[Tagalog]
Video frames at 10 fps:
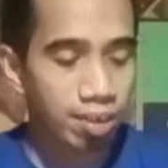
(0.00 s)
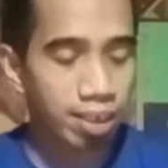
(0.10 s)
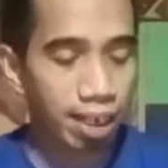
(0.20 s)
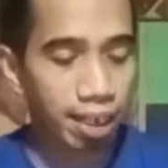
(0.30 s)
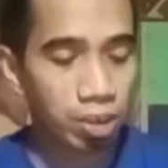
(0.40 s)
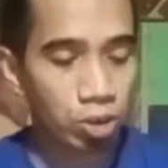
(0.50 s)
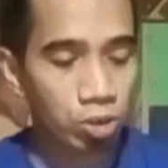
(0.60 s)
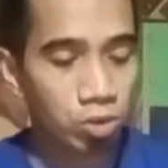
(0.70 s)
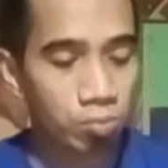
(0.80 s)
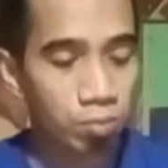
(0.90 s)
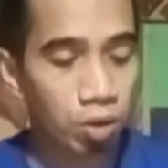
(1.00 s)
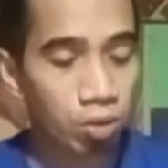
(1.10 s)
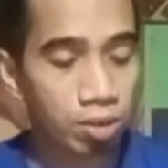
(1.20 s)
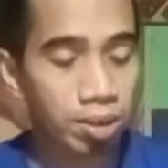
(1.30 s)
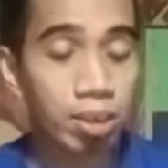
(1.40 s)
Second choice, numero
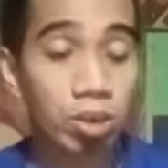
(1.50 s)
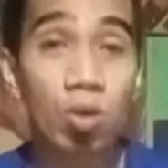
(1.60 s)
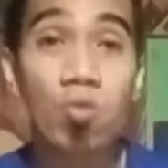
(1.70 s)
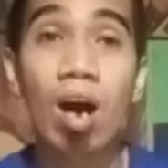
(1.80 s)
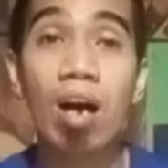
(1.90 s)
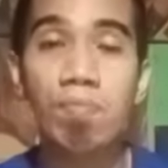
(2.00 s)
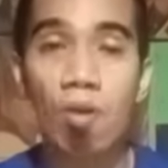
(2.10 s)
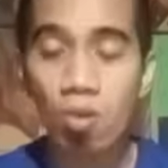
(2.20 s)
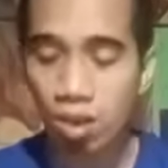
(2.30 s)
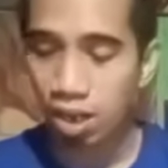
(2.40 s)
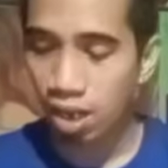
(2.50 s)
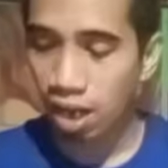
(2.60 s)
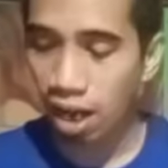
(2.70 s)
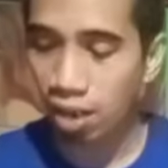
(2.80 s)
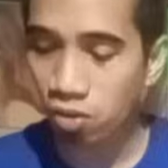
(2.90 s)
12, So Humble.
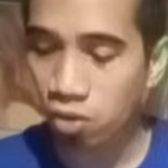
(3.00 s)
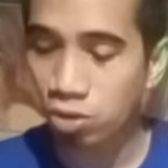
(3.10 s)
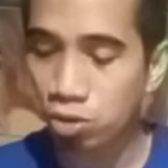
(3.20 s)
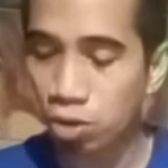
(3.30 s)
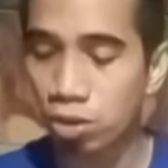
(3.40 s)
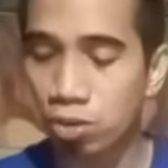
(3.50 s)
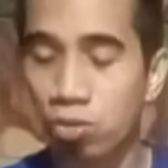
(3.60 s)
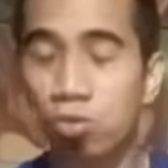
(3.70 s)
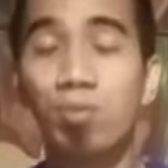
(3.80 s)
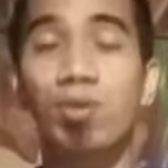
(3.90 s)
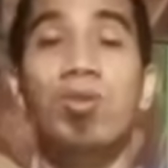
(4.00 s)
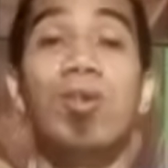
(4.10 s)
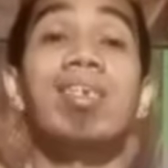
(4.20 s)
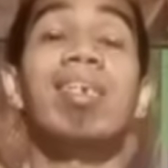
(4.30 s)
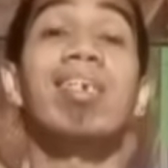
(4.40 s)
At third choice, yung numero
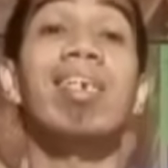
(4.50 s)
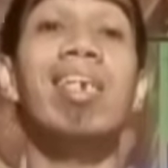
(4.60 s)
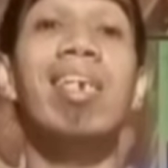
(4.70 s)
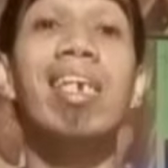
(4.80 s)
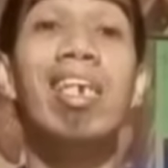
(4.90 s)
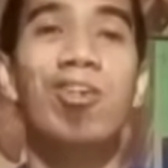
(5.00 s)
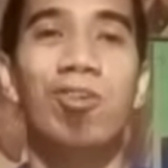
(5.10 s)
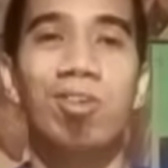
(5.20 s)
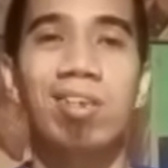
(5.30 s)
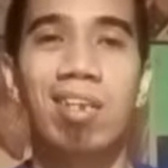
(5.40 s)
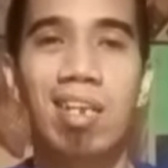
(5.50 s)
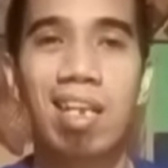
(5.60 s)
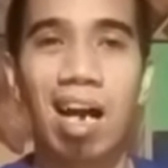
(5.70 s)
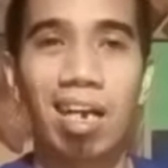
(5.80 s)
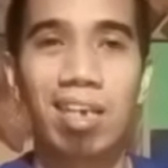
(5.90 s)
2 na si Iikot
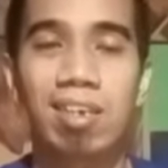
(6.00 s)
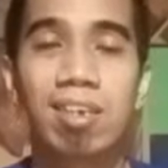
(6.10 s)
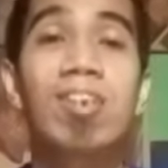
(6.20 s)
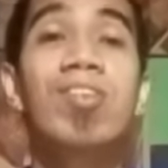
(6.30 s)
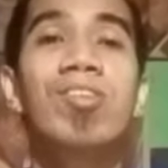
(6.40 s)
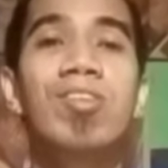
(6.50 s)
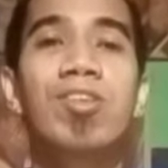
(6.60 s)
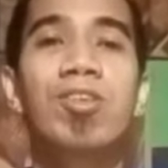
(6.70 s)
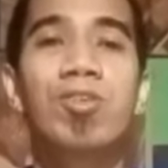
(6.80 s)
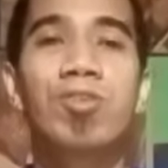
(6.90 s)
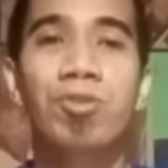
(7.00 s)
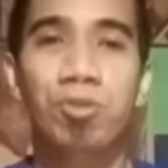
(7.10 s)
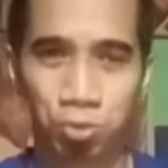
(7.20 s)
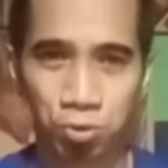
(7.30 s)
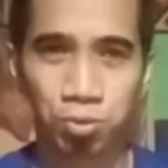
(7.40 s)
lang.
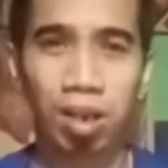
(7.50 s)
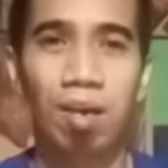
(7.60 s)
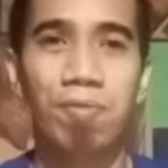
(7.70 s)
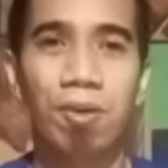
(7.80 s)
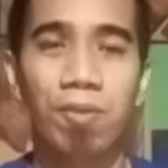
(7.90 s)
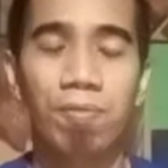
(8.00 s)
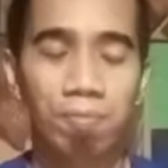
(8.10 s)
Good luck po.